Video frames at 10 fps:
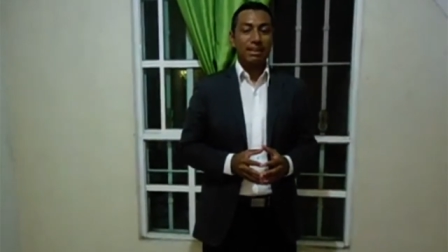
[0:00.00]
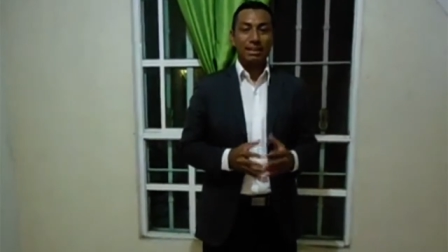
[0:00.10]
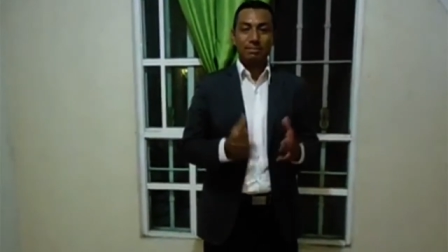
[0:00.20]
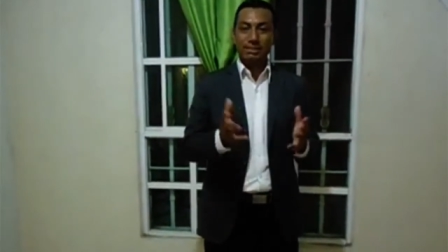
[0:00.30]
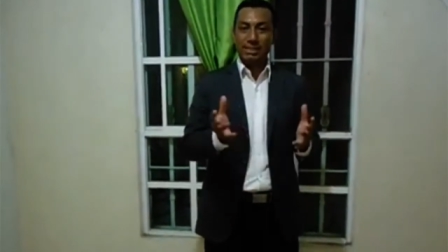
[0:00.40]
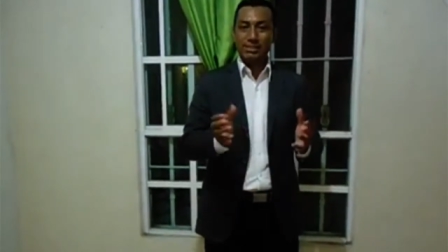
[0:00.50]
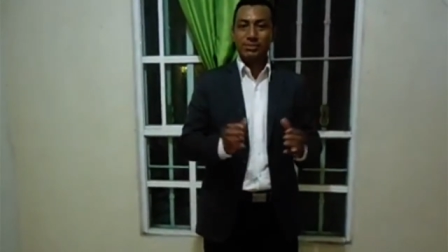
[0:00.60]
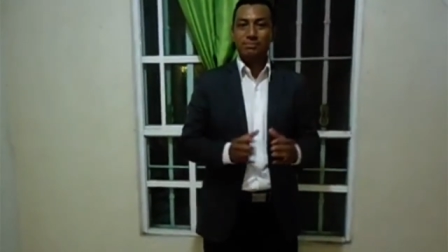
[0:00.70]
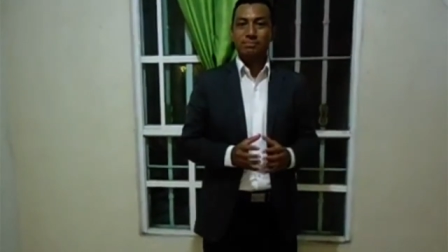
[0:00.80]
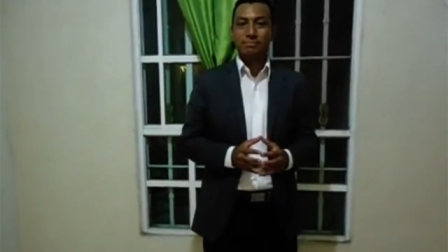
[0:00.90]
Además de eso,
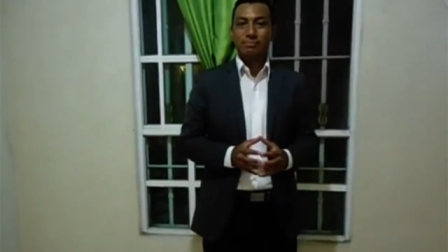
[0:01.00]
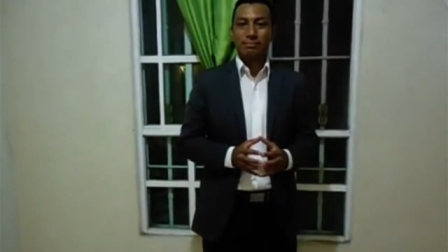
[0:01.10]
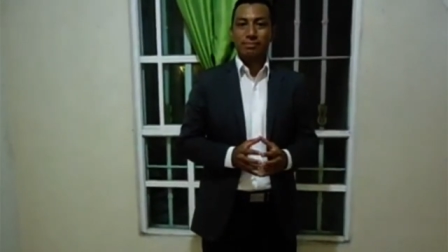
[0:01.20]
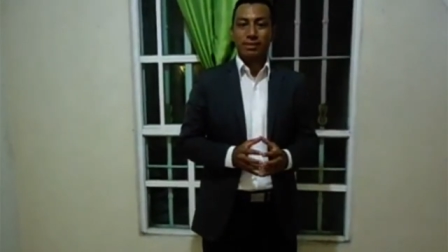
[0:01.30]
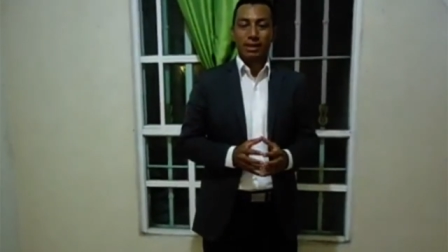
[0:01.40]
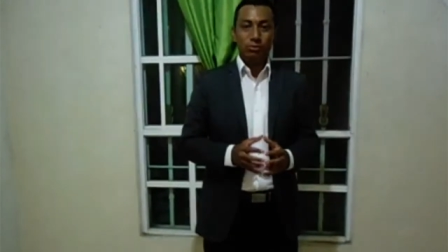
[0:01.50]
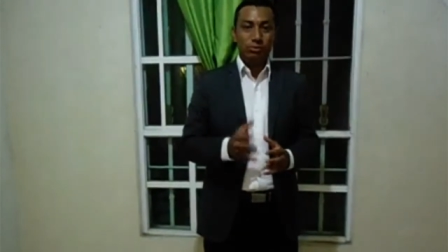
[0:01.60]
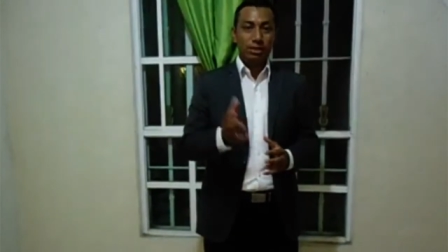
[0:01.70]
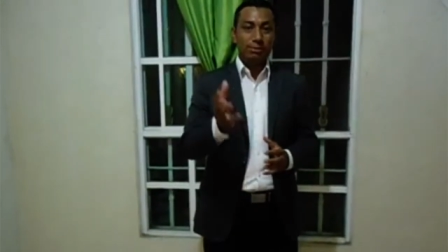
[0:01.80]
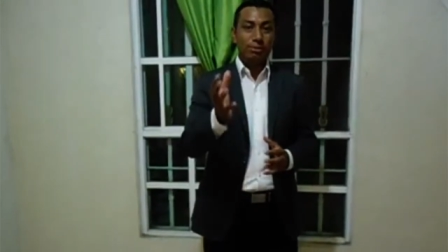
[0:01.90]
en
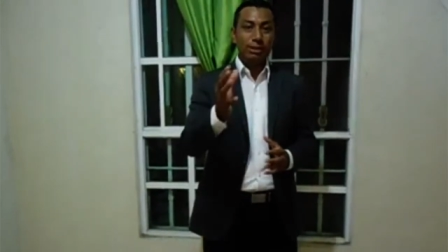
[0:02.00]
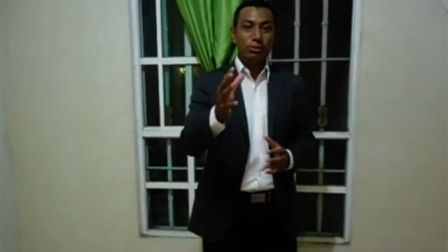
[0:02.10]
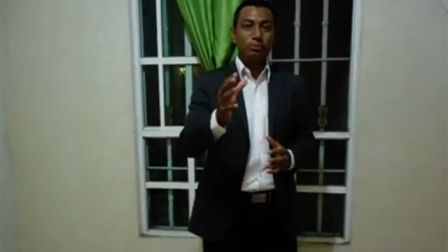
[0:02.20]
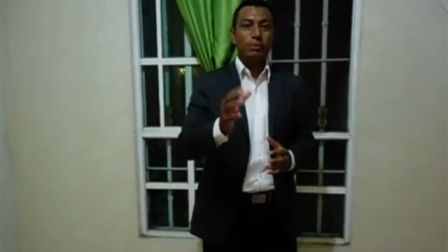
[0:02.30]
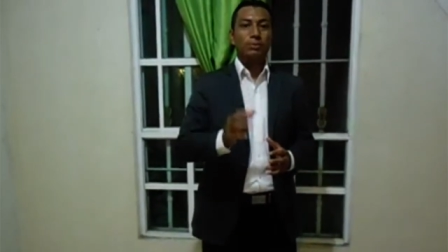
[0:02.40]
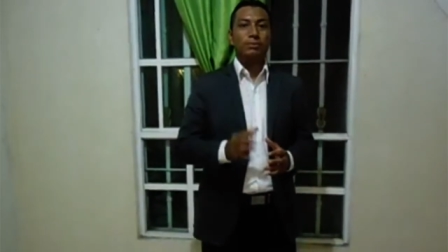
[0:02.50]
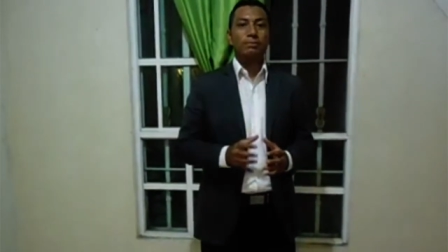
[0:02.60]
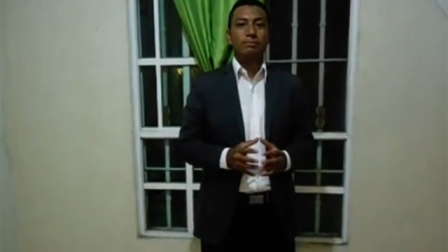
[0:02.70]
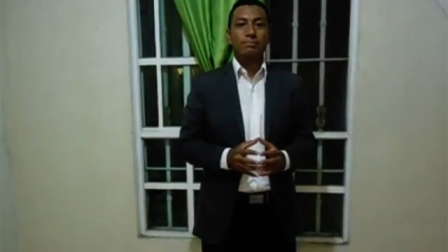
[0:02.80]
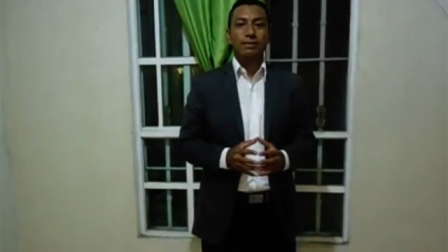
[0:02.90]
un trabajo de grupo
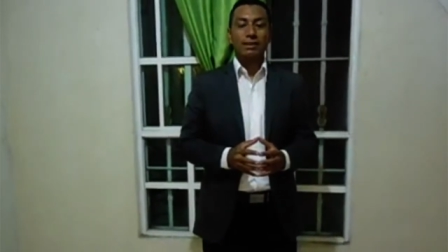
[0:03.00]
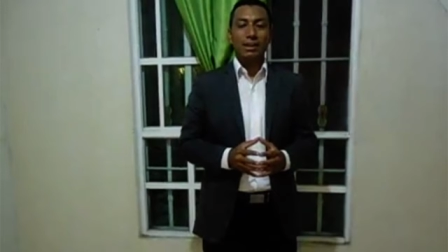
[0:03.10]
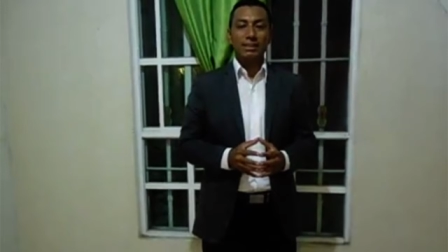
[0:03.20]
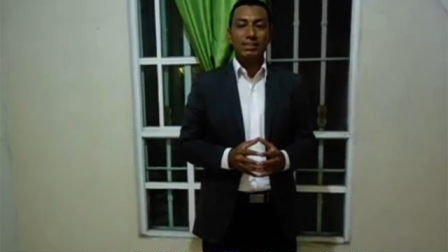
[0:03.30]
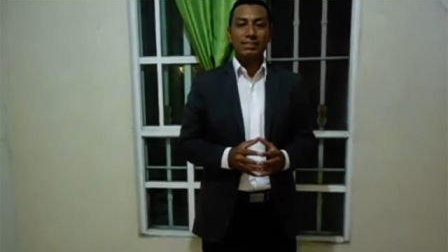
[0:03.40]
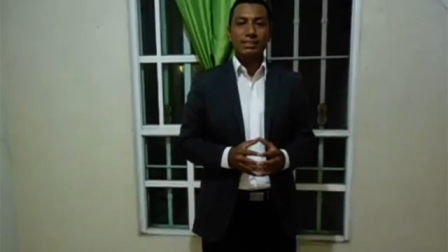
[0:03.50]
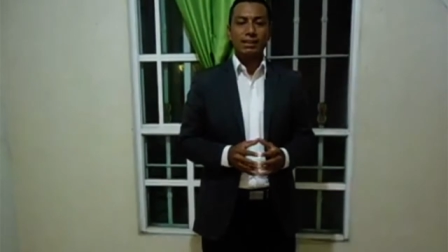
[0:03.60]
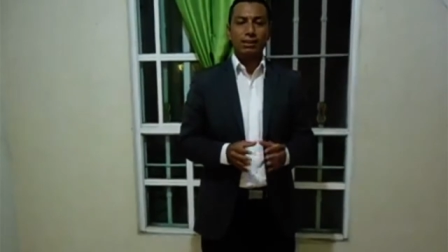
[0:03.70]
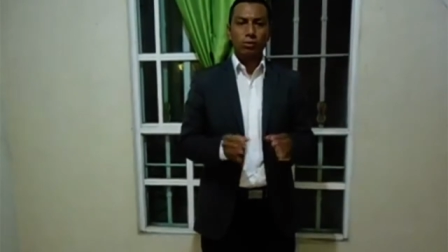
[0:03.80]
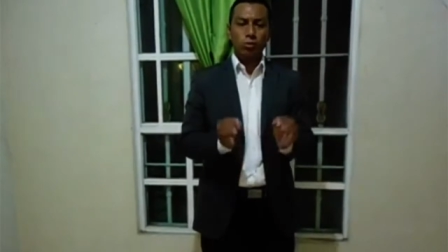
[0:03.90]

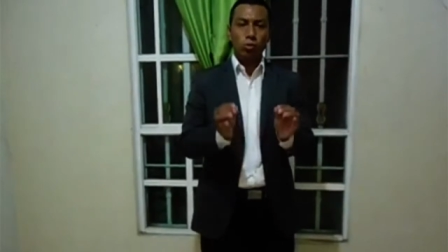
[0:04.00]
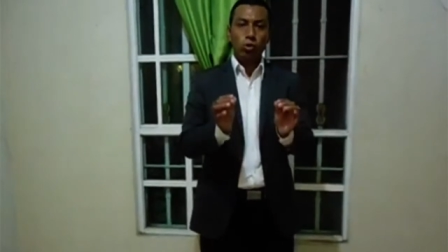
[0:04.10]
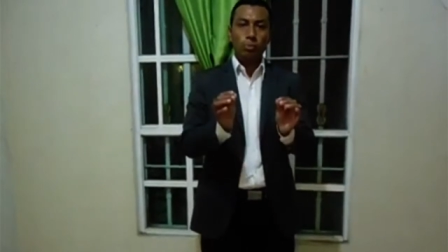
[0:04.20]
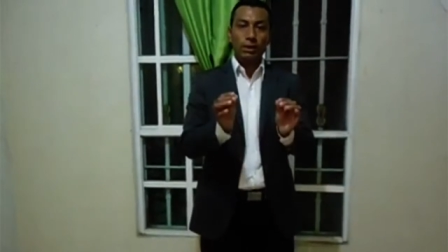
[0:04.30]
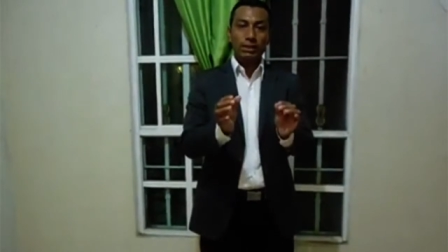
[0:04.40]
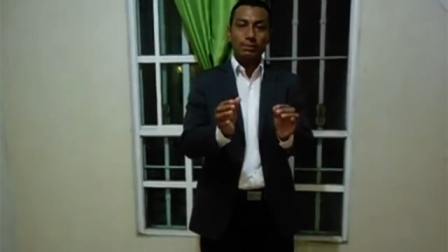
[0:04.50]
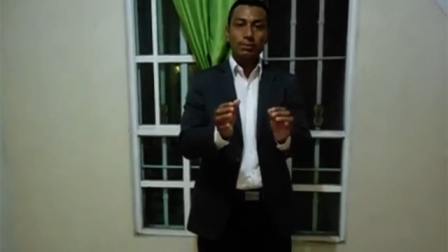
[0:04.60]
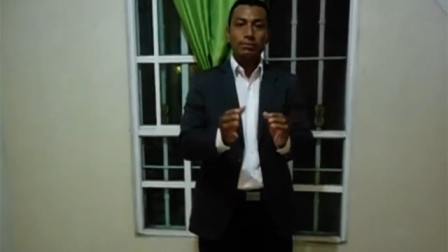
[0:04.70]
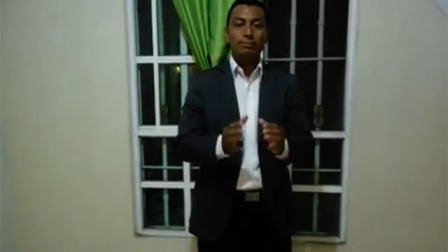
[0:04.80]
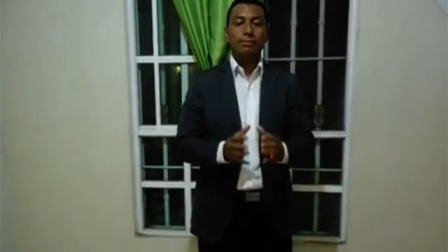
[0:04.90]
existe un
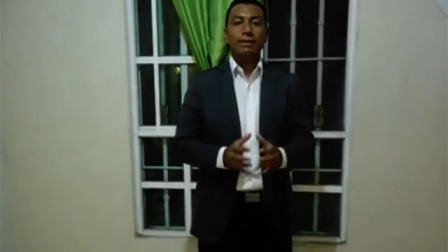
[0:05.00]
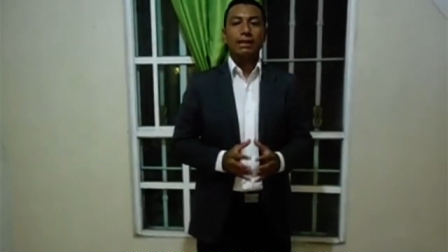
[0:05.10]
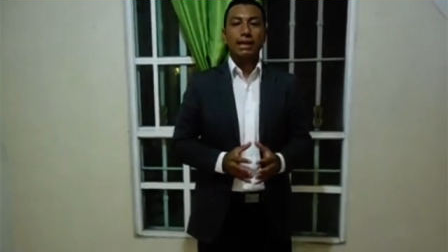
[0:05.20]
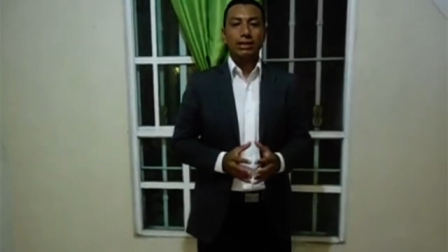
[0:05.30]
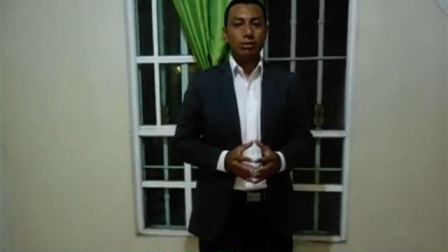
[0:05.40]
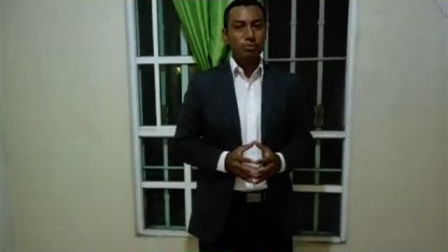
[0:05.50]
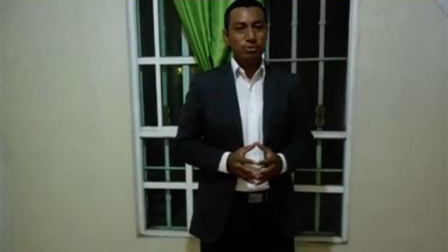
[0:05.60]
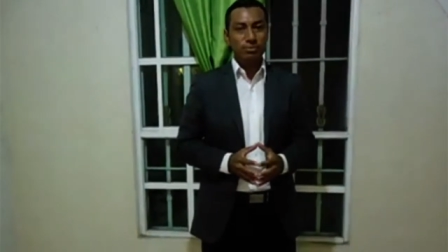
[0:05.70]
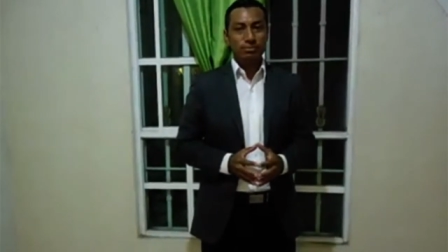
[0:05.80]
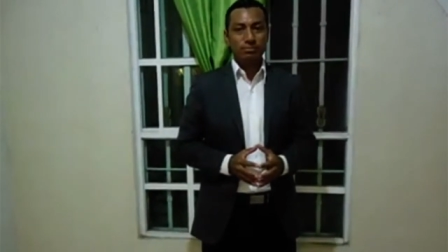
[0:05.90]
objetivo en común.